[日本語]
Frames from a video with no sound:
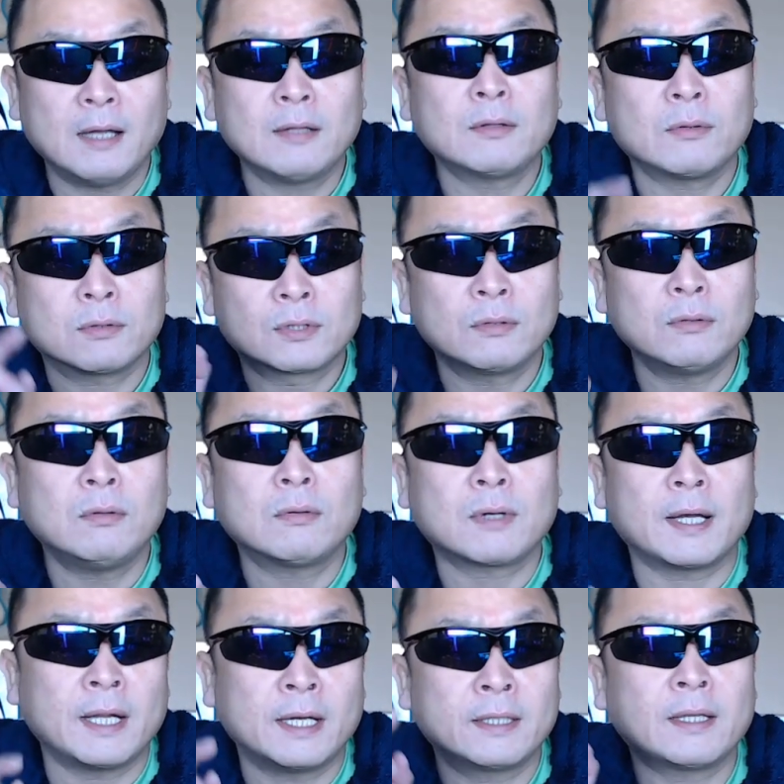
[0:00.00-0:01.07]
あとその
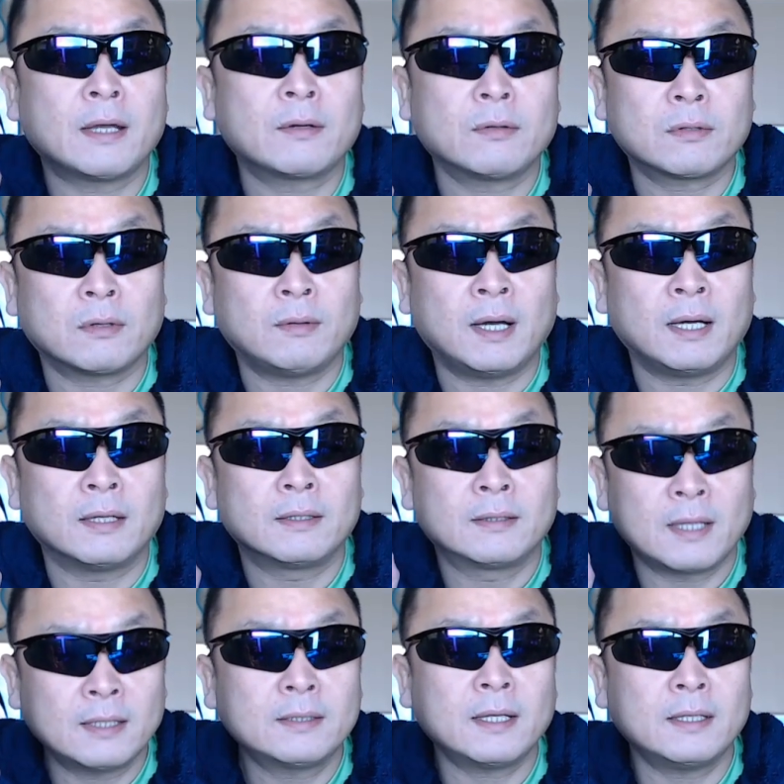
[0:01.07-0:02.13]
他やりたいことは
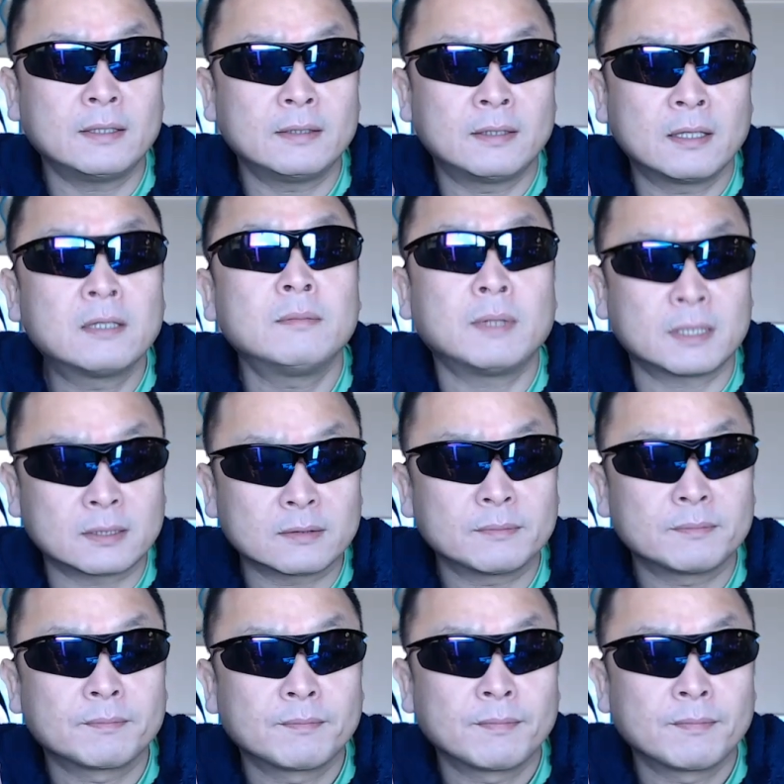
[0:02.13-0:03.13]
大体できます。